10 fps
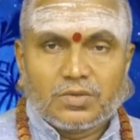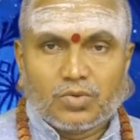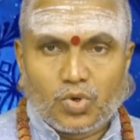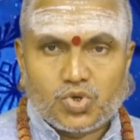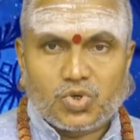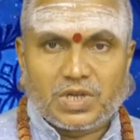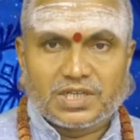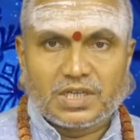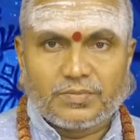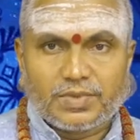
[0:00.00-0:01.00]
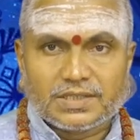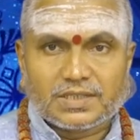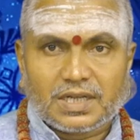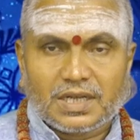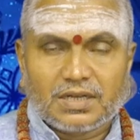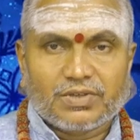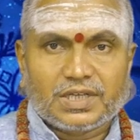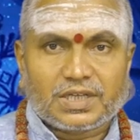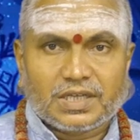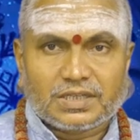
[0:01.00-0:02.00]
గురు శుక్ర శనిభ్యశ్చరాహవే
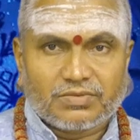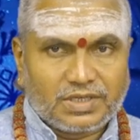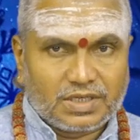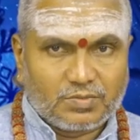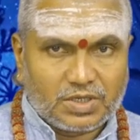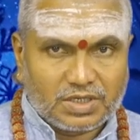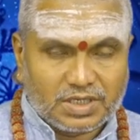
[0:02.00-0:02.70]
కేతవే నమ